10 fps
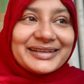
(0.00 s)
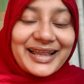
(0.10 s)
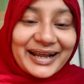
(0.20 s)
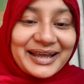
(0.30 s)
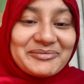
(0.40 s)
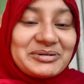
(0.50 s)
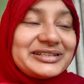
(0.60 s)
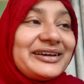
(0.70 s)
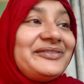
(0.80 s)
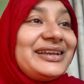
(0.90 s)
তাকে আমি
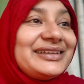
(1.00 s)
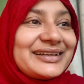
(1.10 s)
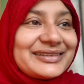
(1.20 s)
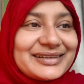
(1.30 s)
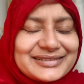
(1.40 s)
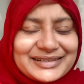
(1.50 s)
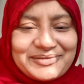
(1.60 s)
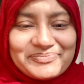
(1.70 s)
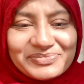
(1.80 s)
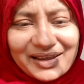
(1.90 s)
টেবিলে দেখতেছি
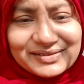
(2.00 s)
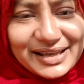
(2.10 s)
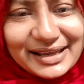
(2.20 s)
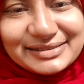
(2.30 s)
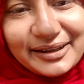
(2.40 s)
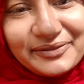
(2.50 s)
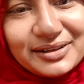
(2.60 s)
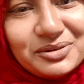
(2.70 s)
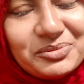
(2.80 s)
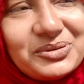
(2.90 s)
আচ্ছা এই সাইফান
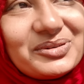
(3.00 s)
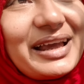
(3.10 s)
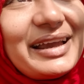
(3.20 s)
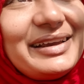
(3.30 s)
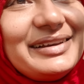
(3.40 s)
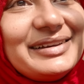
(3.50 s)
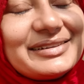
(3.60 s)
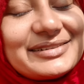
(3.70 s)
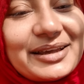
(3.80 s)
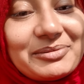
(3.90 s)
তুমি কোথায়
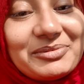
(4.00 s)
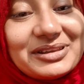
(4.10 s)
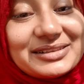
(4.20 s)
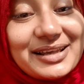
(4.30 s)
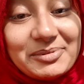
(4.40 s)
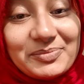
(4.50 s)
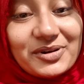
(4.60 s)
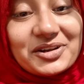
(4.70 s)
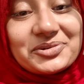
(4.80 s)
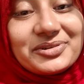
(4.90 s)
সাইফান বলতেছে আমি
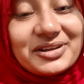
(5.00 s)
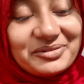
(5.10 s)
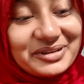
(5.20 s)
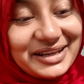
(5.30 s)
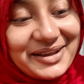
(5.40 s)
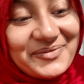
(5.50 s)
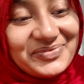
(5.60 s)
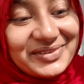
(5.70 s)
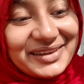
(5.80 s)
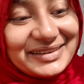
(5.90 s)
পড়াশোনা করি
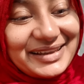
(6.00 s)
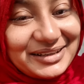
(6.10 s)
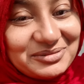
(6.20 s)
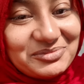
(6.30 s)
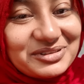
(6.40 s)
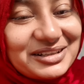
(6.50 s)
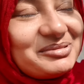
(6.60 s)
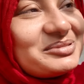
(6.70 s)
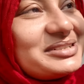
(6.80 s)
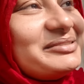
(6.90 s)
তাই একটু মনটা খুশি